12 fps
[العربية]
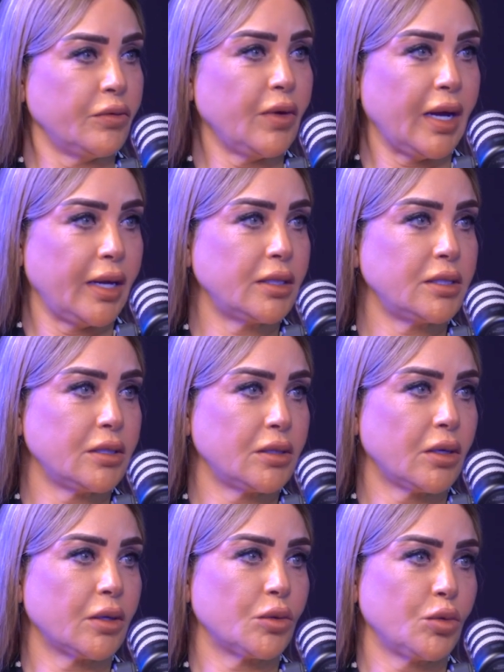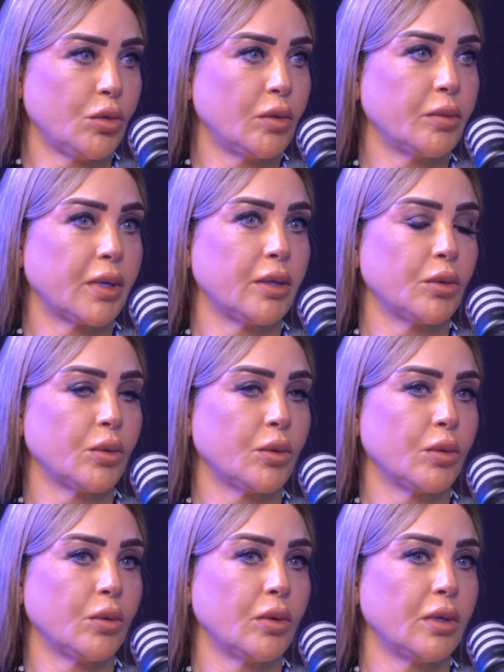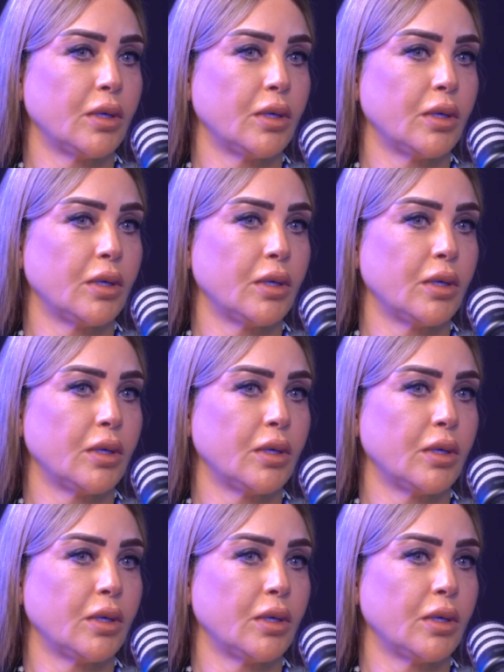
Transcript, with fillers: في حياتي طردتهم كانوا